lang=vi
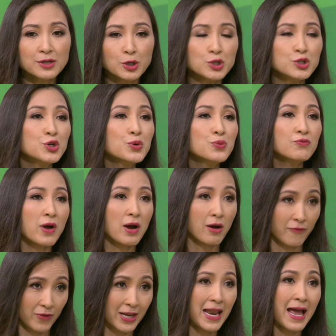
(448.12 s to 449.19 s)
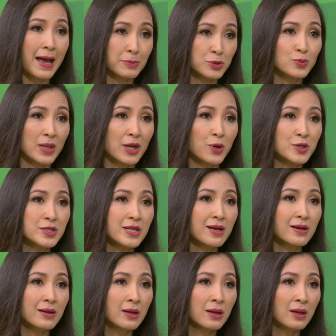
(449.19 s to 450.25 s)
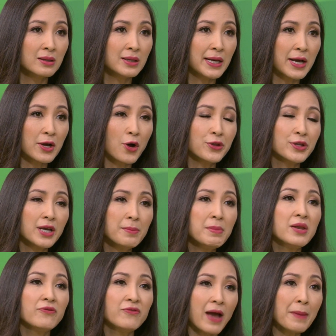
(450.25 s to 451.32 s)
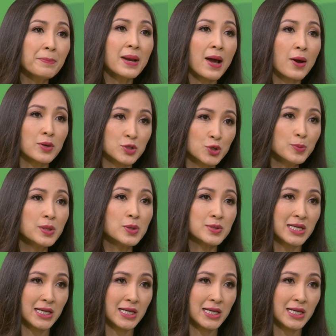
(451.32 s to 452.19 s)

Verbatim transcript: nói chung và ở Việt Nam chúng ta nói riêng thì đã có những cái biện pháp nào để giúp điều trị